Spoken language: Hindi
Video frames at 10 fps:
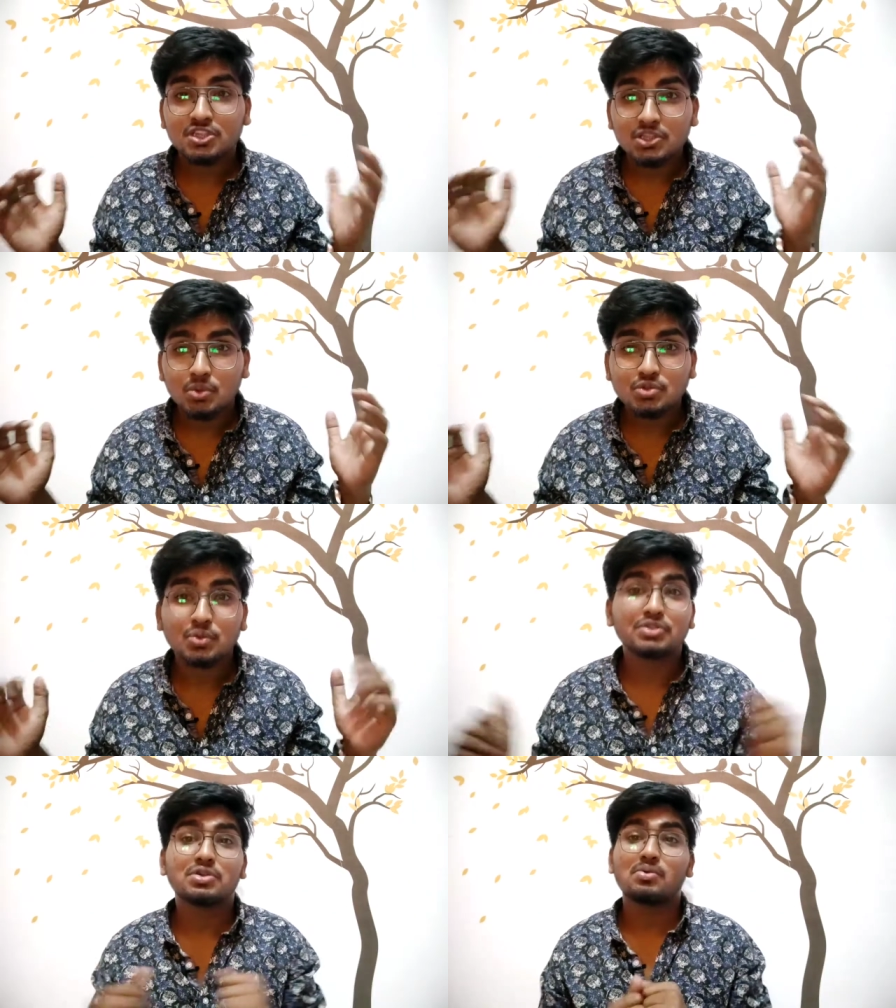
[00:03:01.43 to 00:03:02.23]
कुत्ते
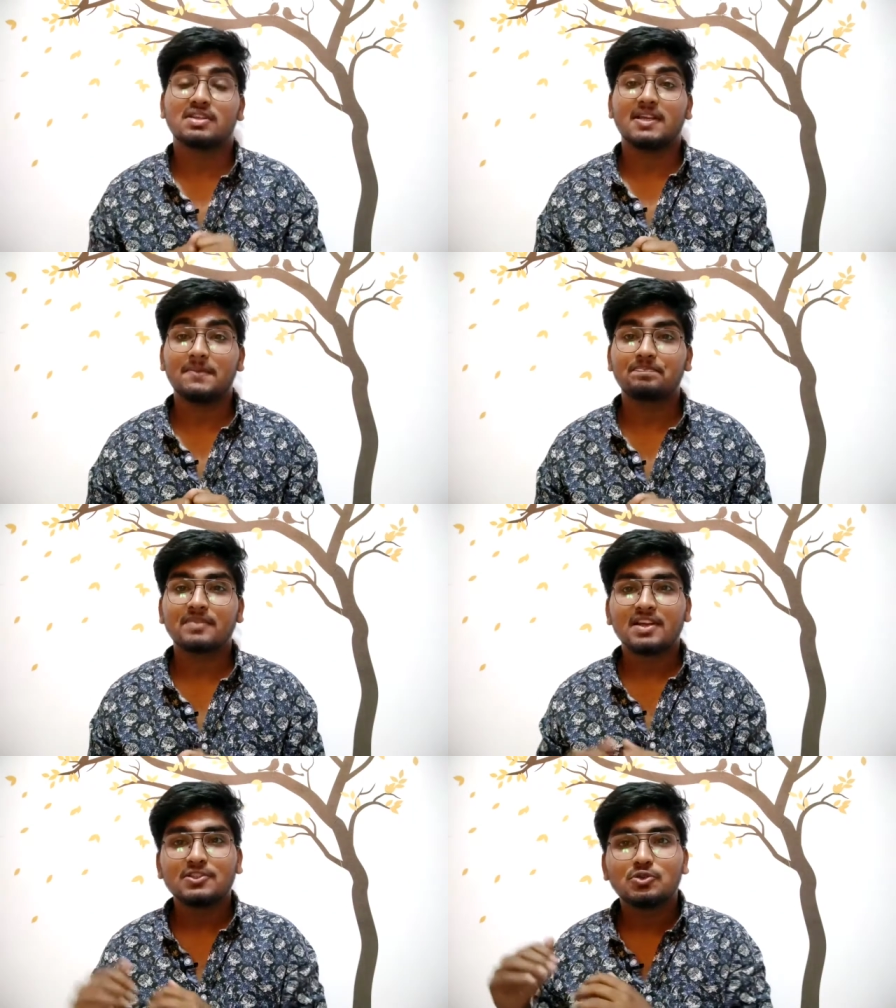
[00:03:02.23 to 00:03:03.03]
दोस्तों की ज़रूरत है
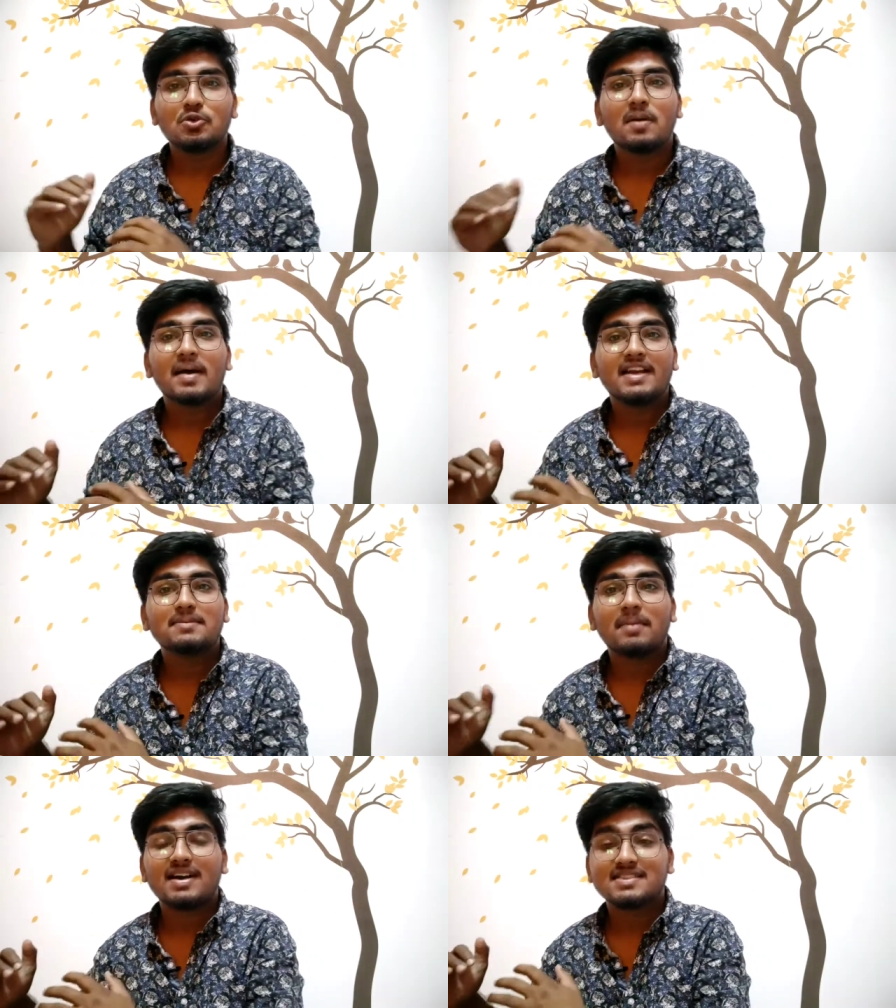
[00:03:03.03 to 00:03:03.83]
जो
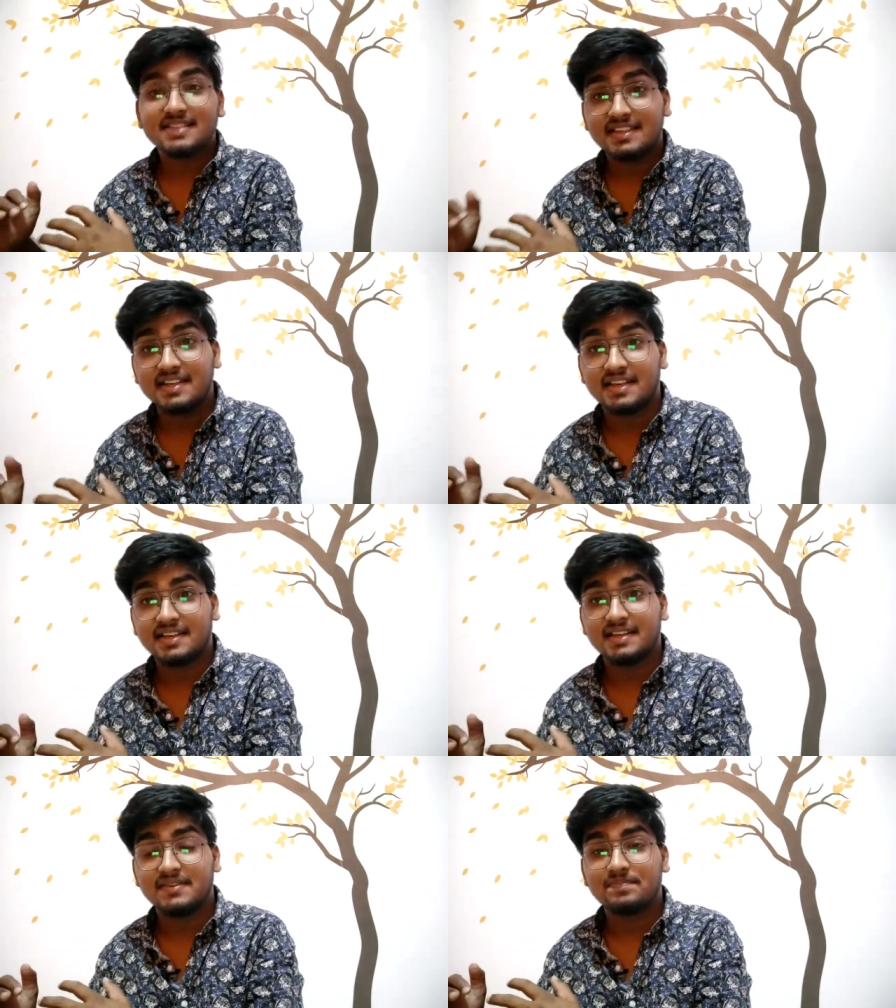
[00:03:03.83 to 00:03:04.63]
हमारे पास नहीं
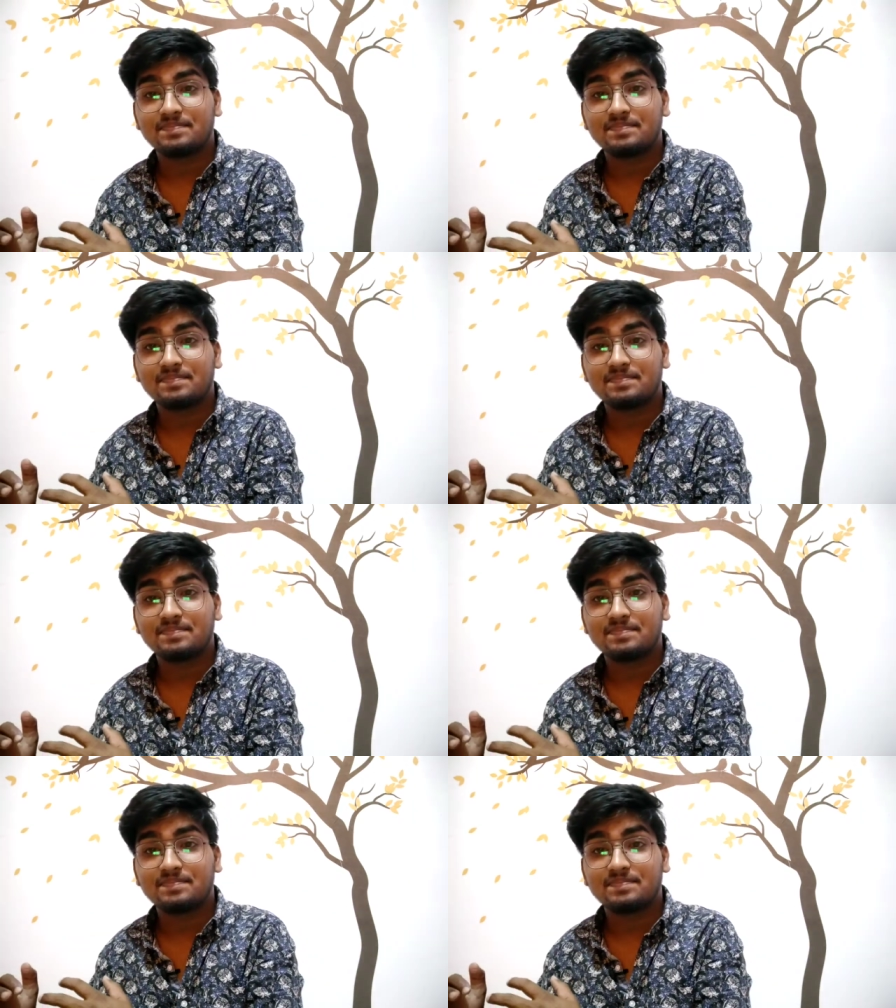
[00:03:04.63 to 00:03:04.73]
रहेंगे